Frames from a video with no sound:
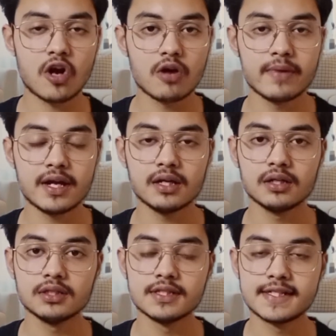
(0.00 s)
जिस भी राउंड में
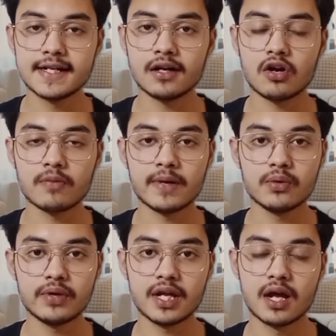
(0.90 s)
सीट
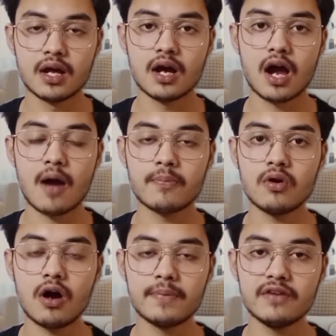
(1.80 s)
अलॉटमेंट हुई है
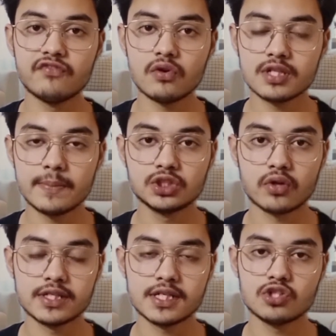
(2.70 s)
आपको अपने वो सभी
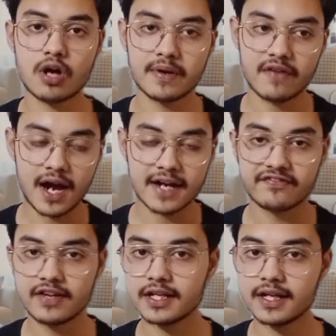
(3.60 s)
चॉइसेस जो आपने
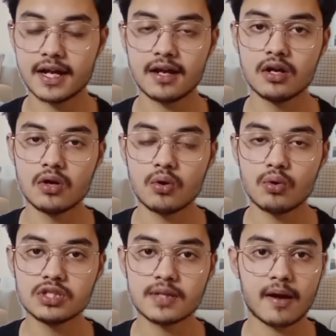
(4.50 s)
वहाँ फिल किए हैं
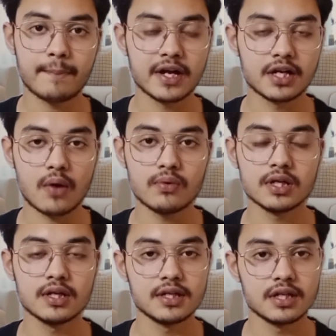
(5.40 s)
उन सब का प्रिंट
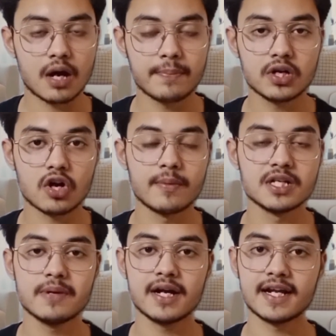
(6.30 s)
आउट अपने
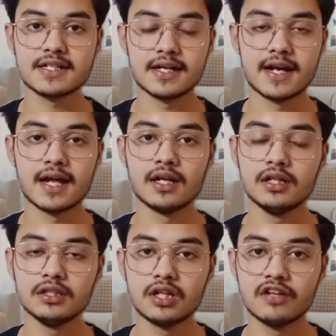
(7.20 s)
डॉक्यूमेंट्स में अटैच करना है
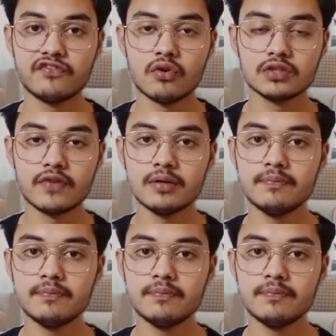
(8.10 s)
देन फोर्थ